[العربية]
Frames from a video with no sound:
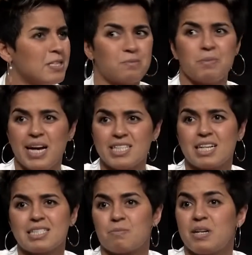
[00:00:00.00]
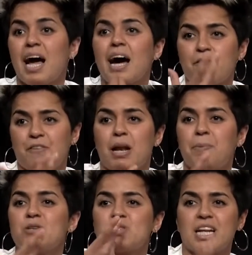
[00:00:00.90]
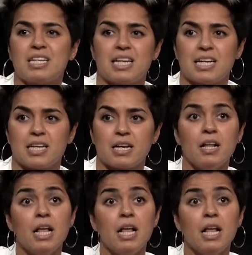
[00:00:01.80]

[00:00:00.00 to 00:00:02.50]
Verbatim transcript: تسمى 10 تسمى نعرف على بالي واش راني نهضر